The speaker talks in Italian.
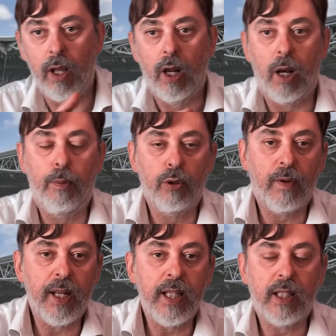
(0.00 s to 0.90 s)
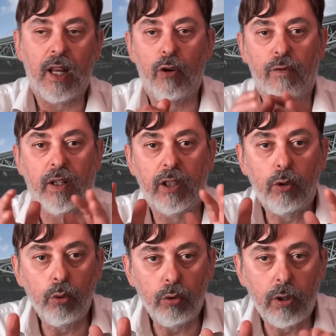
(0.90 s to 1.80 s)
Le plusvalenze le hanno fatte
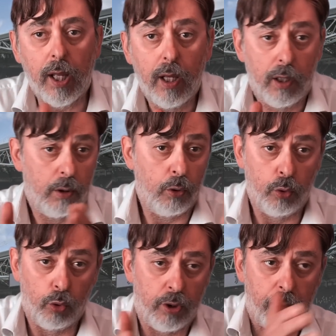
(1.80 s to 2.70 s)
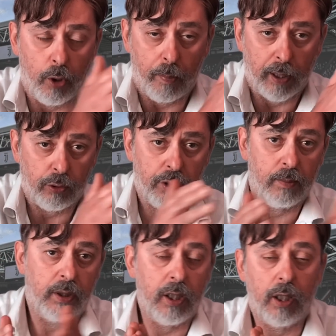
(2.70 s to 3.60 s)
tutte, non ultimo, ne ho parlato
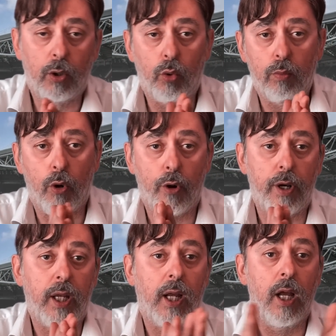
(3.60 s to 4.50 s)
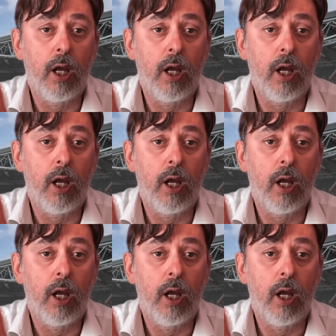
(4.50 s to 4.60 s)
stamattina nel Good Morning,